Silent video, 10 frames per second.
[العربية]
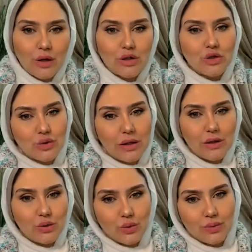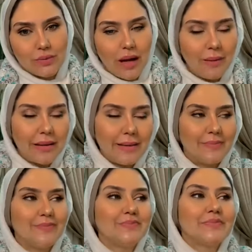وات شود اي دو اعمل
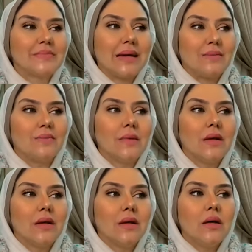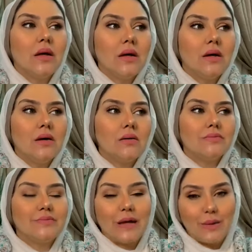ايه طيب
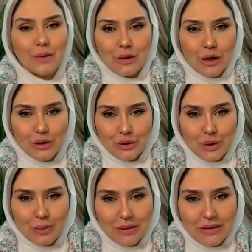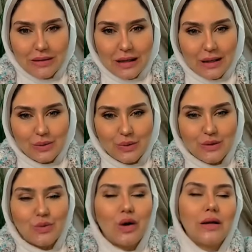تقريبا ده اكتر سؤال بيتسال على
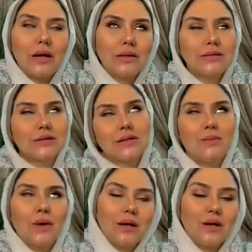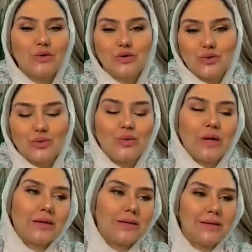الفيسبوك وعلى الانستجرام وعلى اليوتيوب
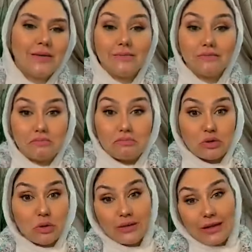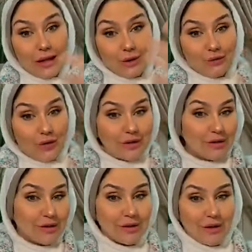ويعني ايه السؤال ده عنده
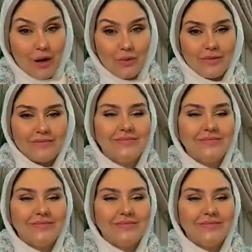فانز كتيره قوي